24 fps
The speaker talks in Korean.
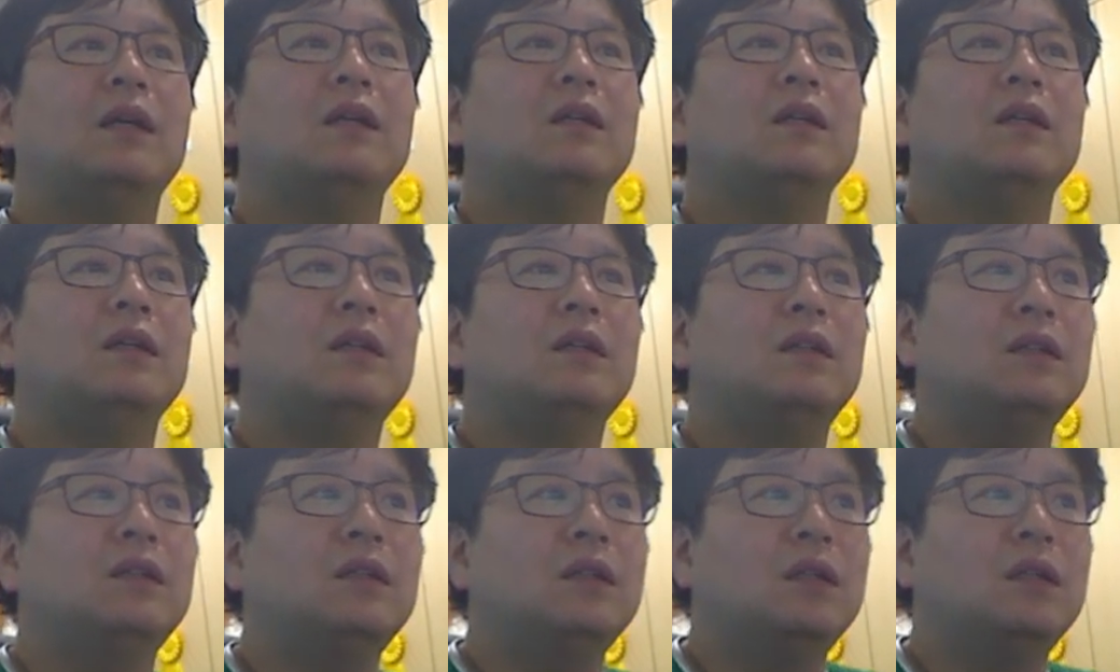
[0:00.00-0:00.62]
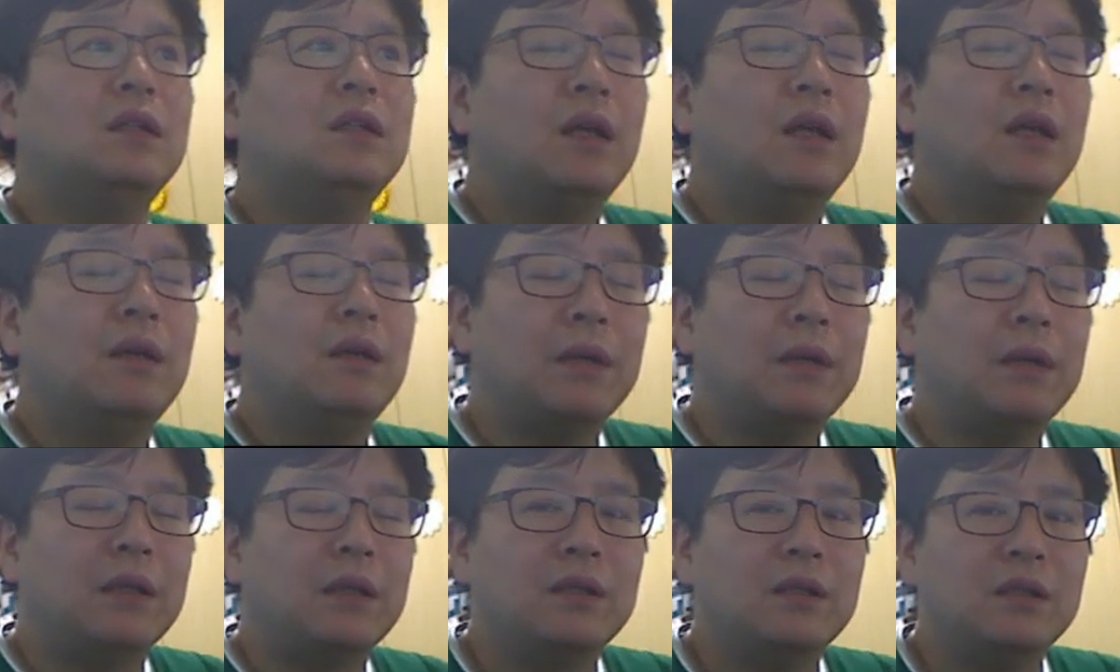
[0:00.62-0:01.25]
그거를
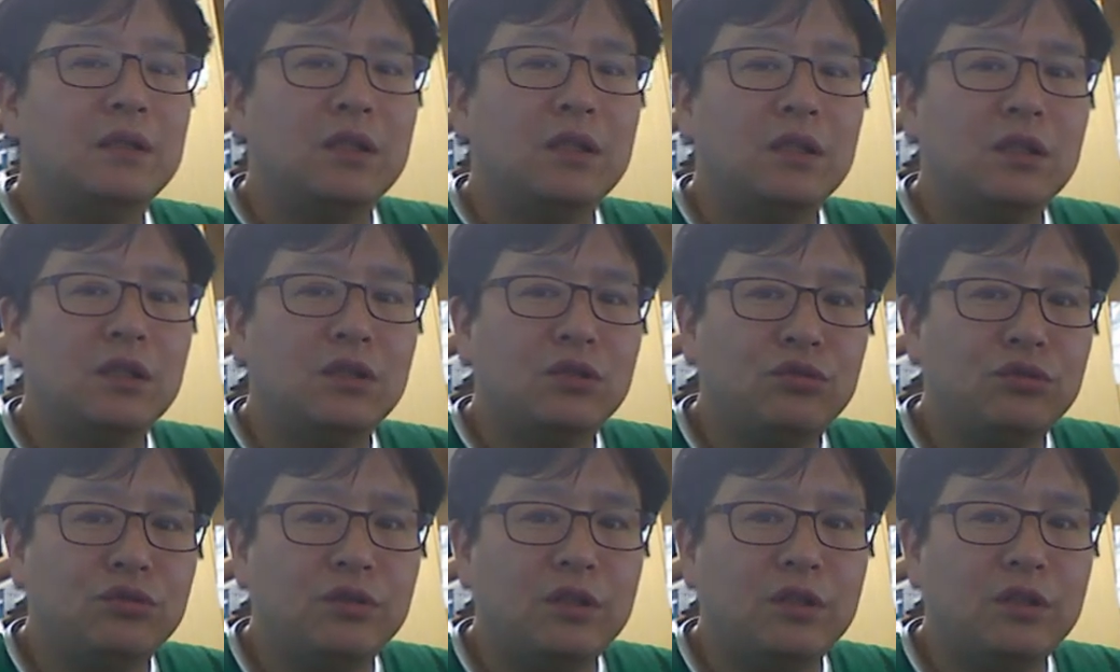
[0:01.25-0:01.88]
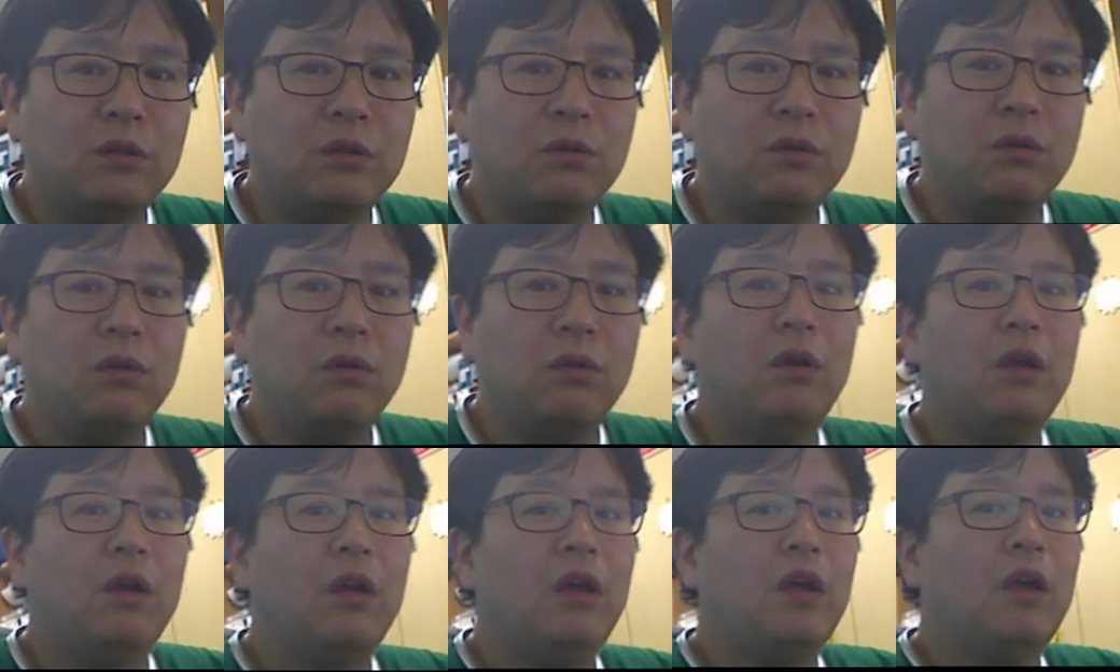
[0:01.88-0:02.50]
반드시
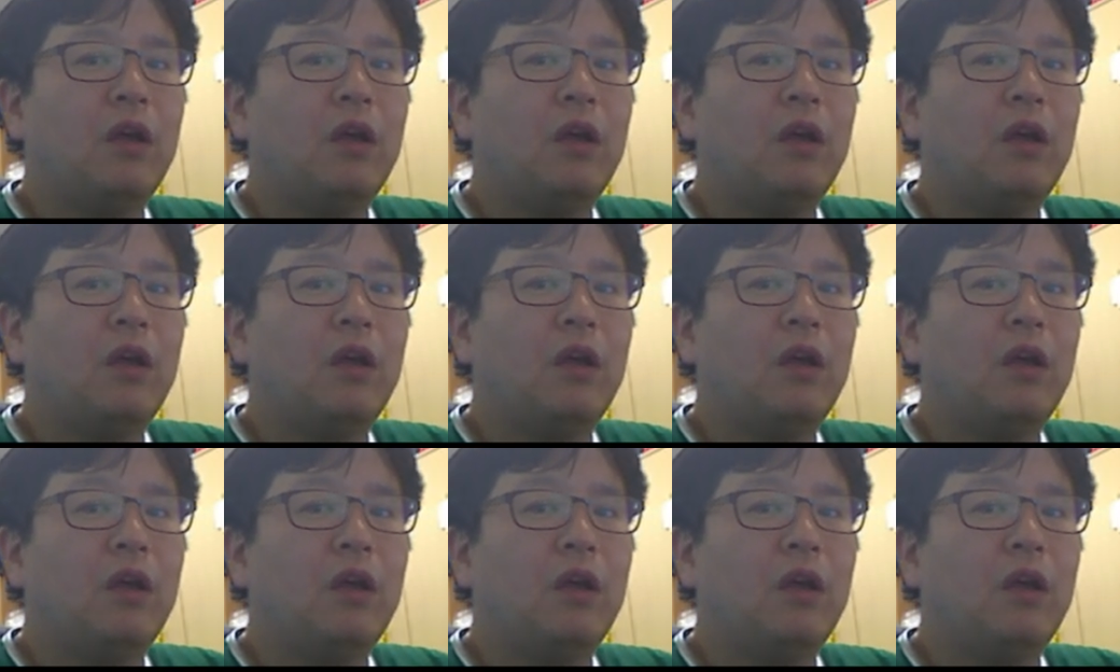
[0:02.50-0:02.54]
주의하고